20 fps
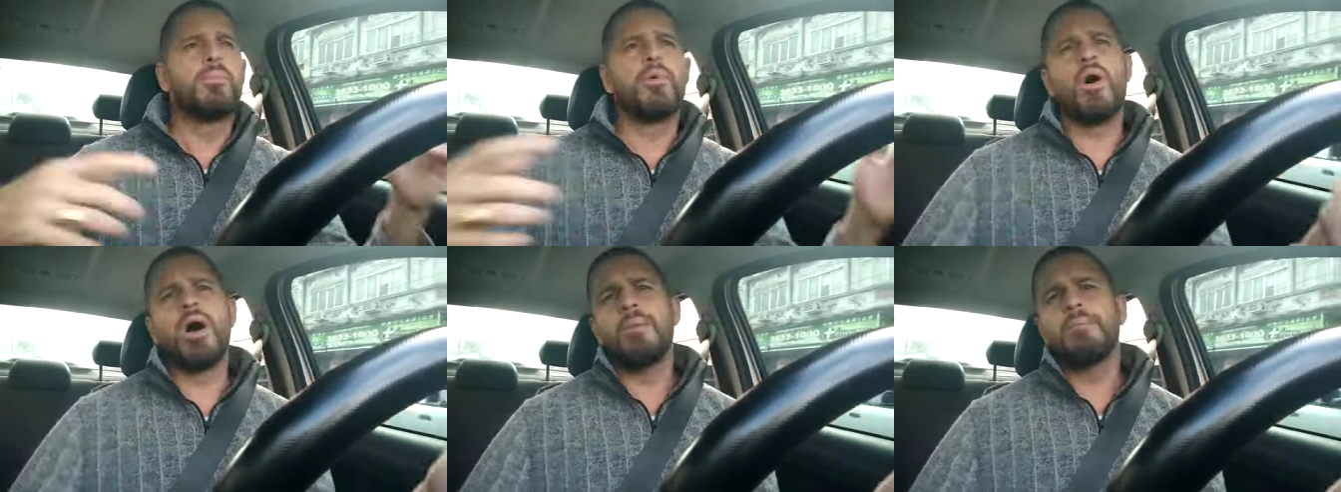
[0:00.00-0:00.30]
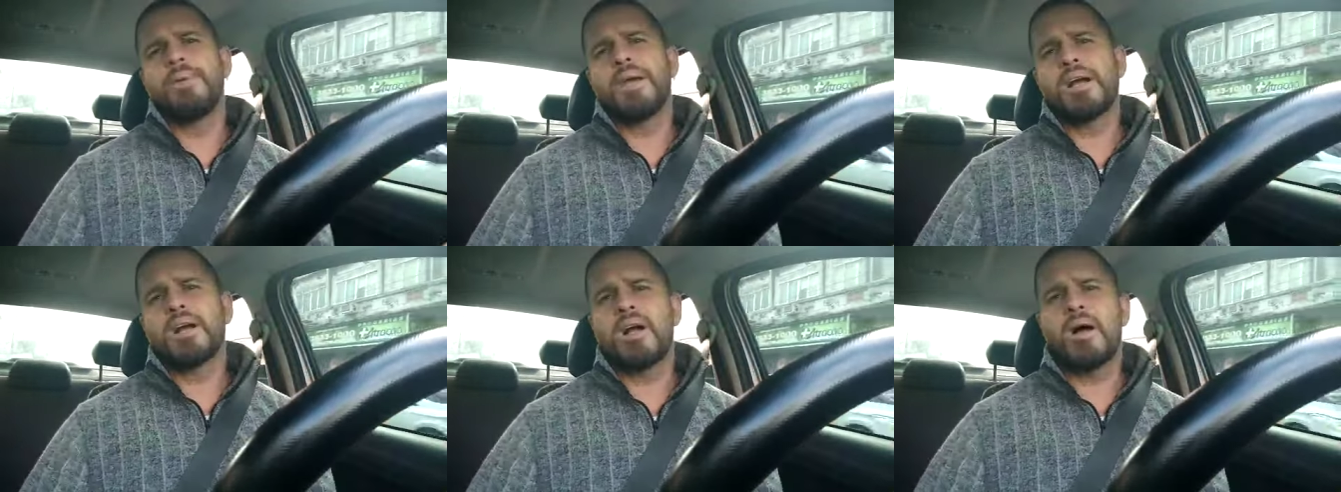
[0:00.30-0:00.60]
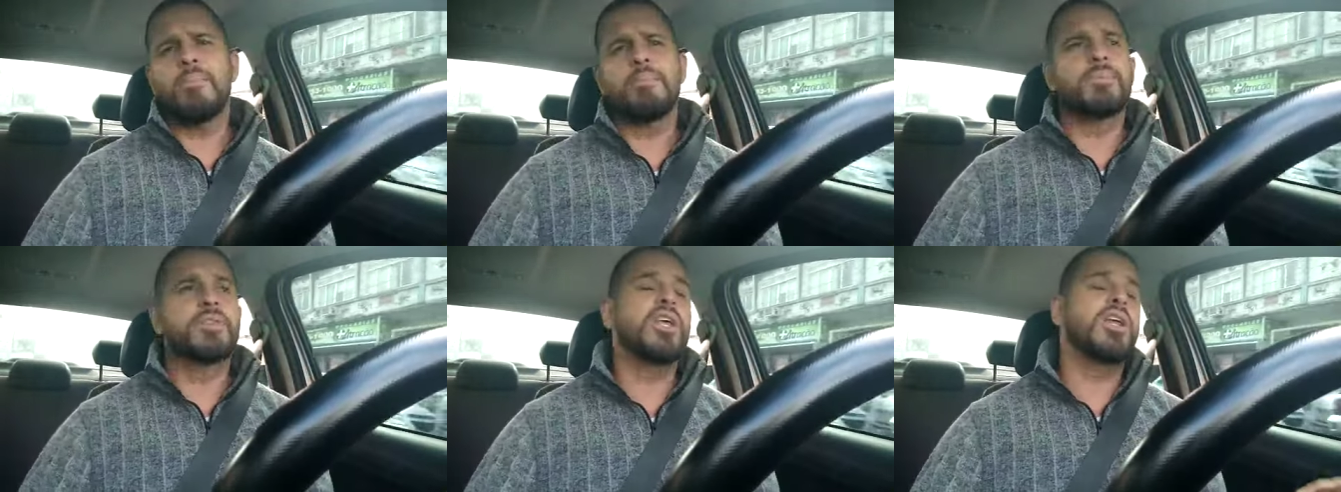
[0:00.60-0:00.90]
Pô,
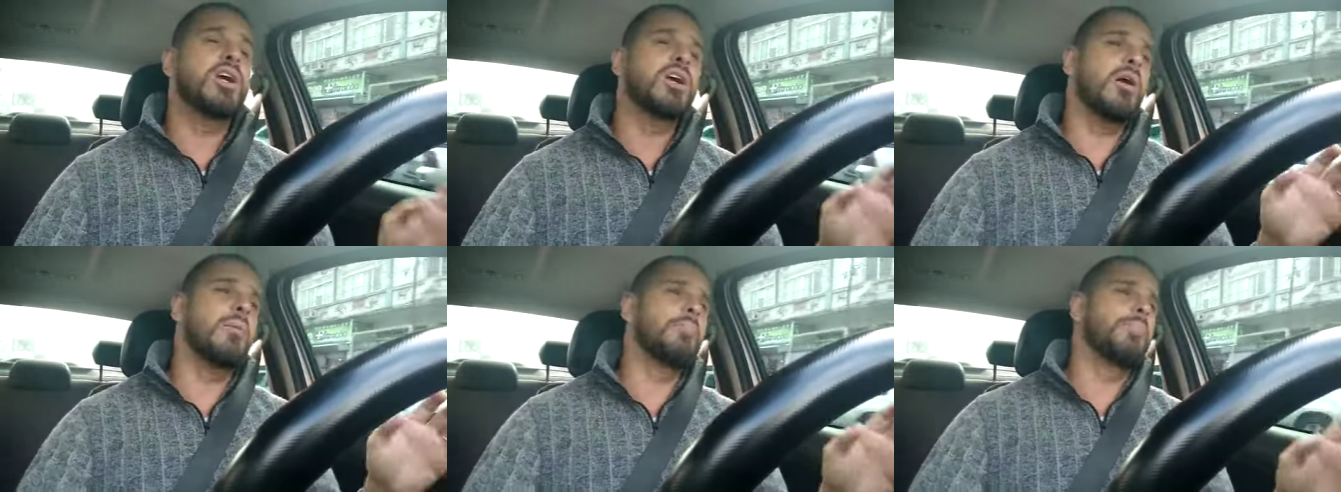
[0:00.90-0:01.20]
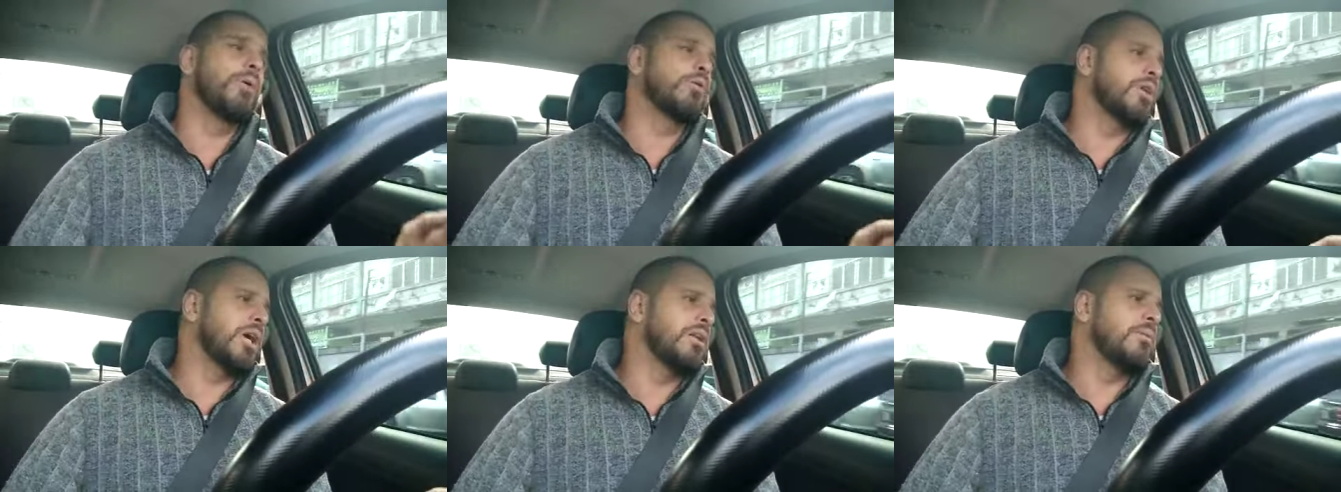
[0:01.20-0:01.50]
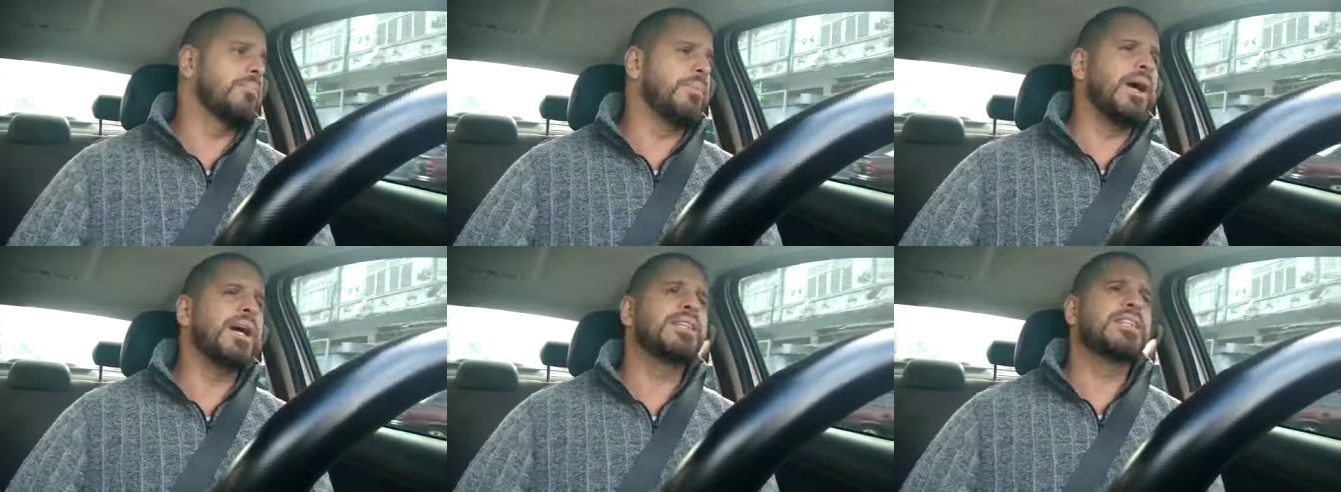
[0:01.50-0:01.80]
bicampe, tricampeão da
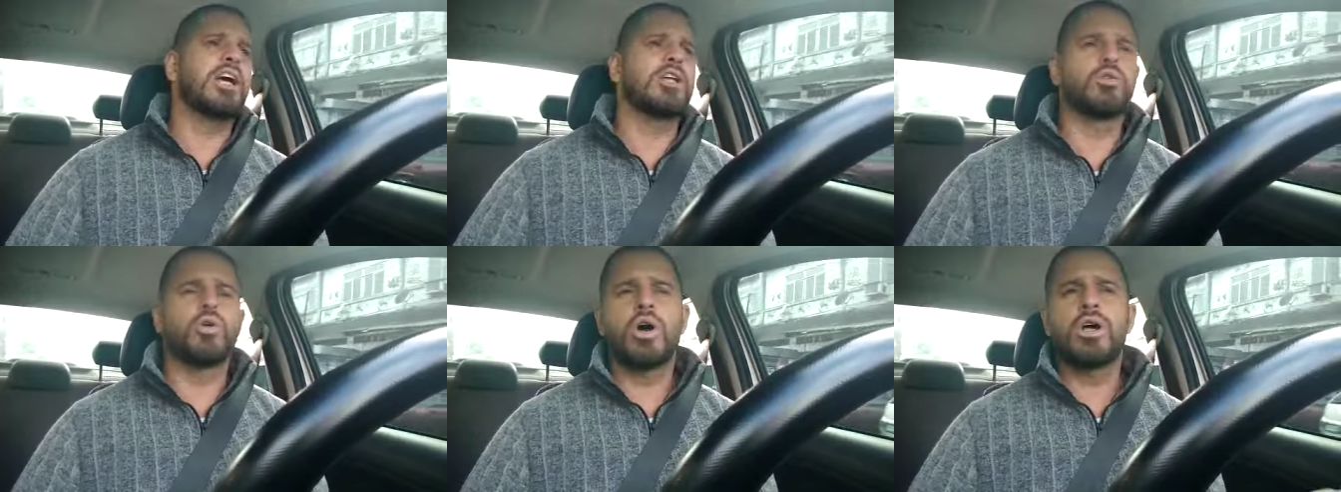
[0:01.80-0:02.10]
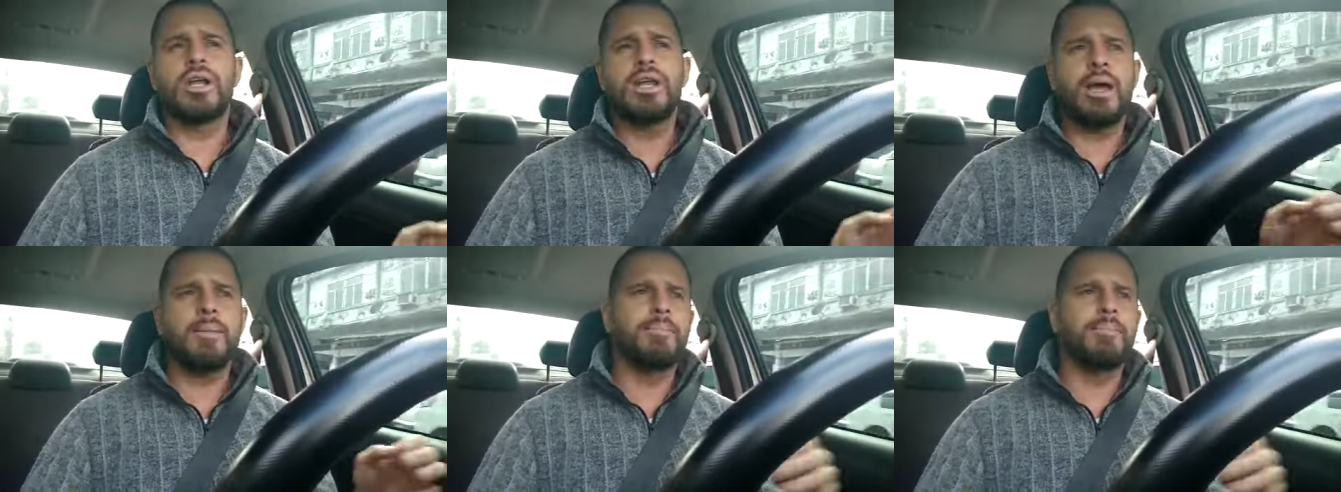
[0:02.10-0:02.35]
Libertadores, né?